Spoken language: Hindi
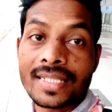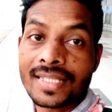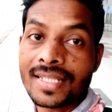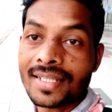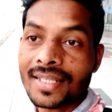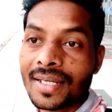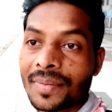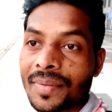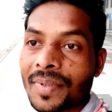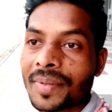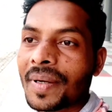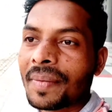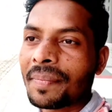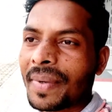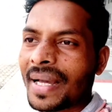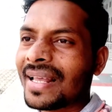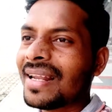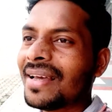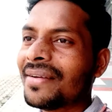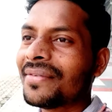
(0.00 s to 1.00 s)
जैसे कि अभी
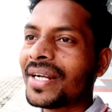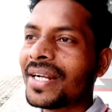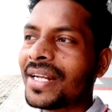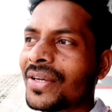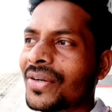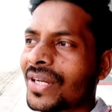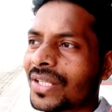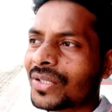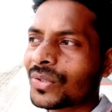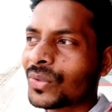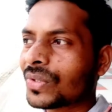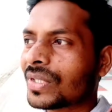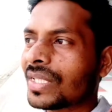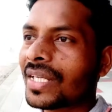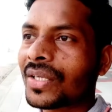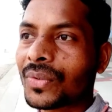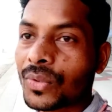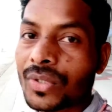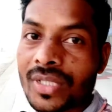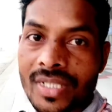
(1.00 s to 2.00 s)
मैं पहला वीडियो है तो
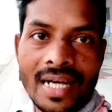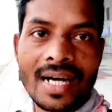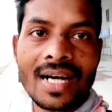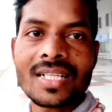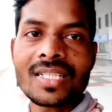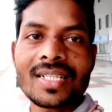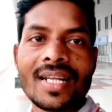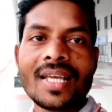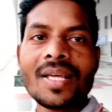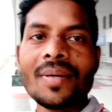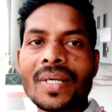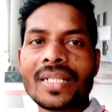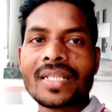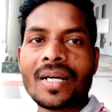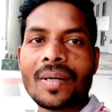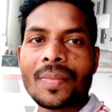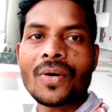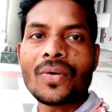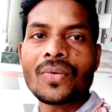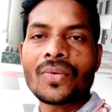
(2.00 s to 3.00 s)
उतना कुछ खास नहीं
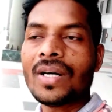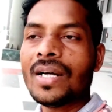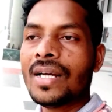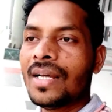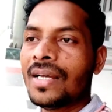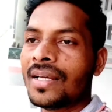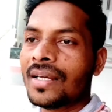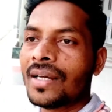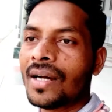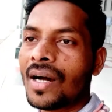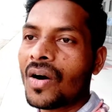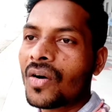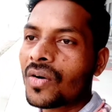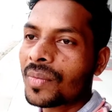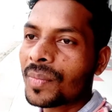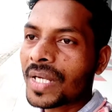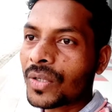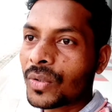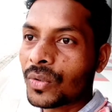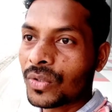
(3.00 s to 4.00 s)
बता पाऊँगा
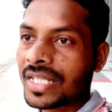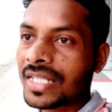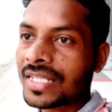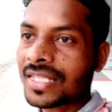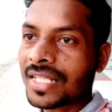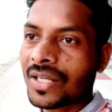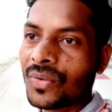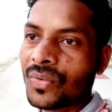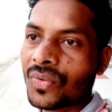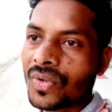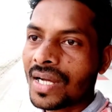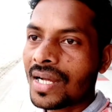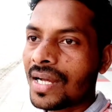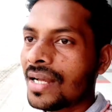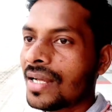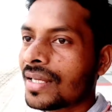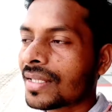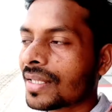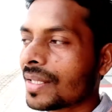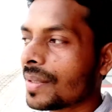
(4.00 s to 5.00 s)
और मैं कोशिश
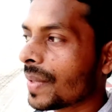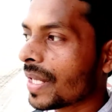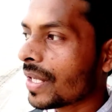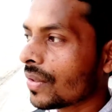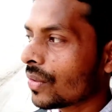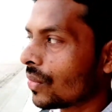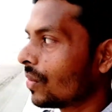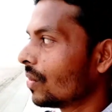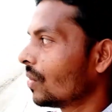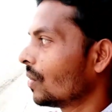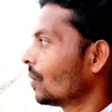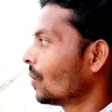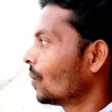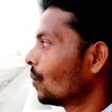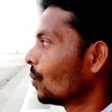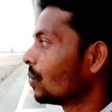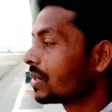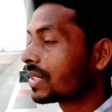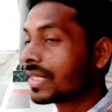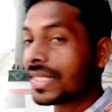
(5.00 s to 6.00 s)
करूँगा कि मैं
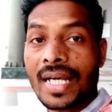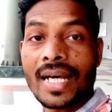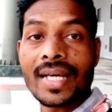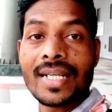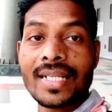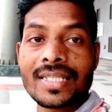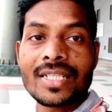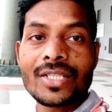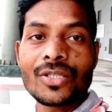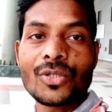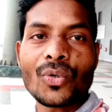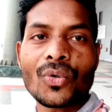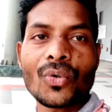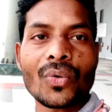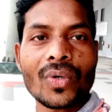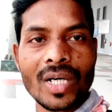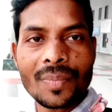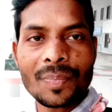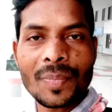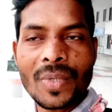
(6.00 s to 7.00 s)
उन सारे
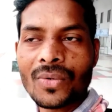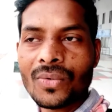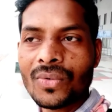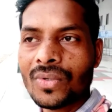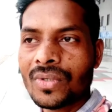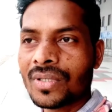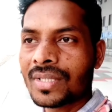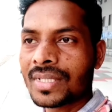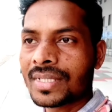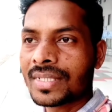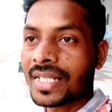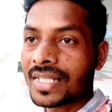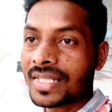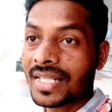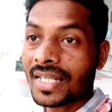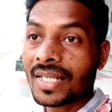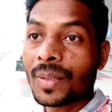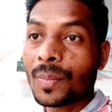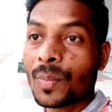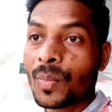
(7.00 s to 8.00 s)
चीज़ों को कर पाऊँ
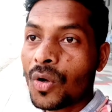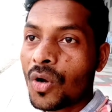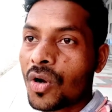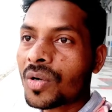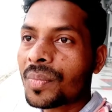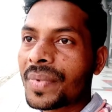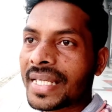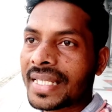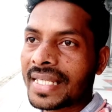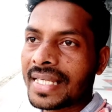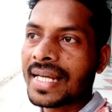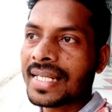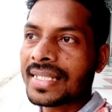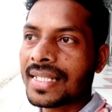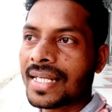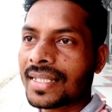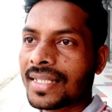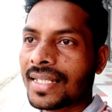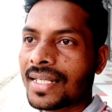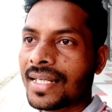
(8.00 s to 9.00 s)
जैसे कि ब्लॉग में
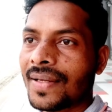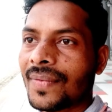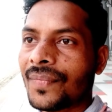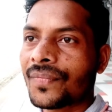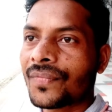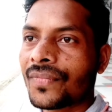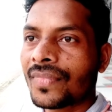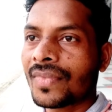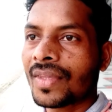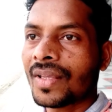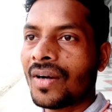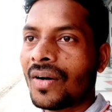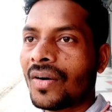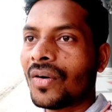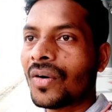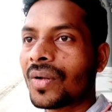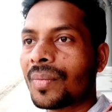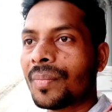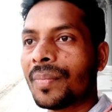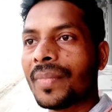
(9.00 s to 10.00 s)
किया जाता है
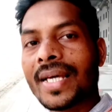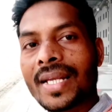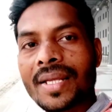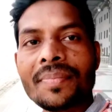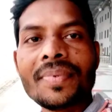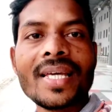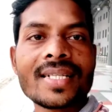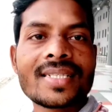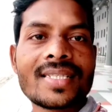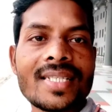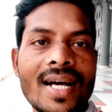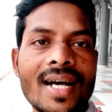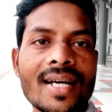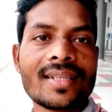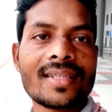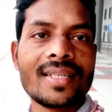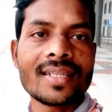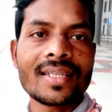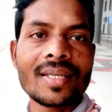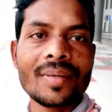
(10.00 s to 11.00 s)
और मेरी भी एक
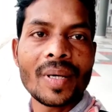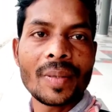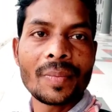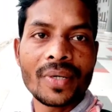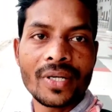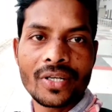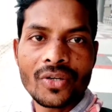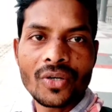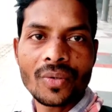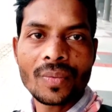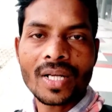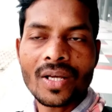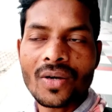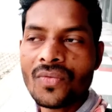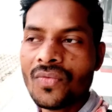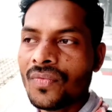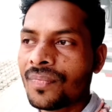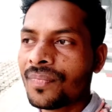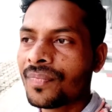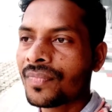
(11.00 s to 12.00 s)
चाहत थी कि मैं वीडियो
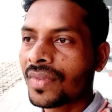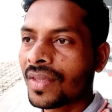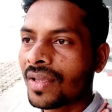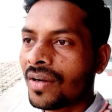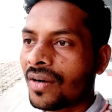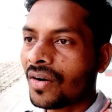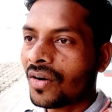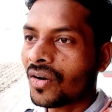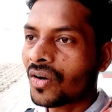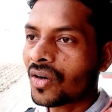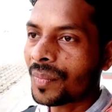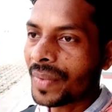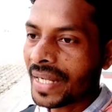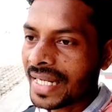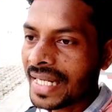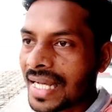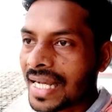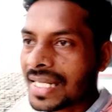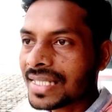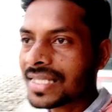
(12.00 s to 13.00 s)
बनाऊं और
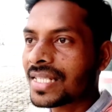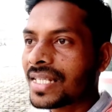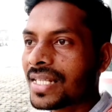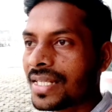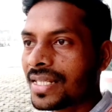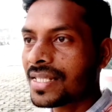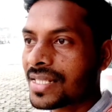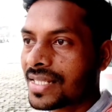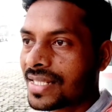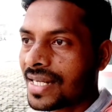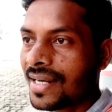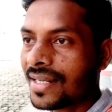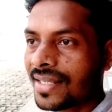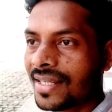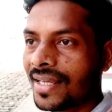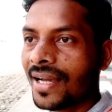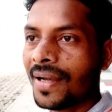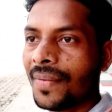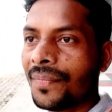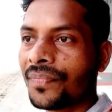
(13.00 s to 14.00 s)
मैंने आज से
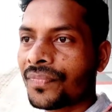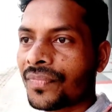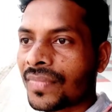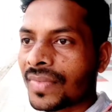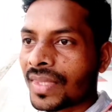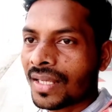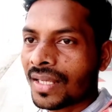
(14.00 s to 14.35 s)
स्टार्ट किया